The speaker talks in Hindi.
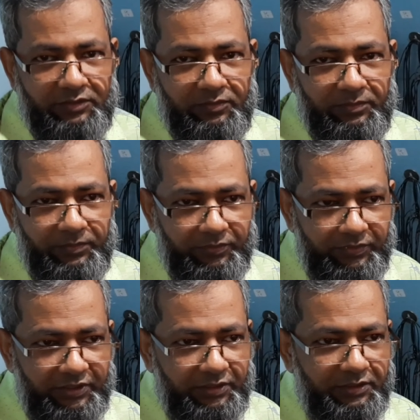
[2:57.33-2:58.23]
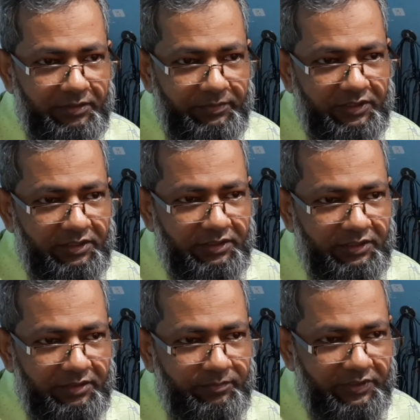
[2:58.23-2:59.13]
हैं तो अपने को देखना कि अभी करंट
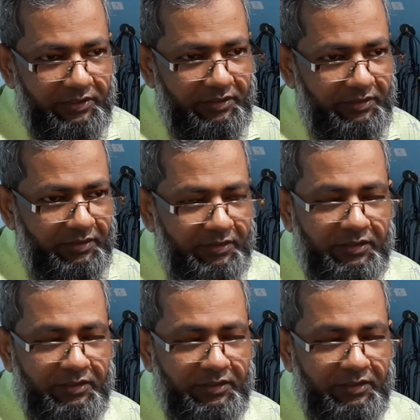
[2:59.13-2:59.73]
एरर में क्या है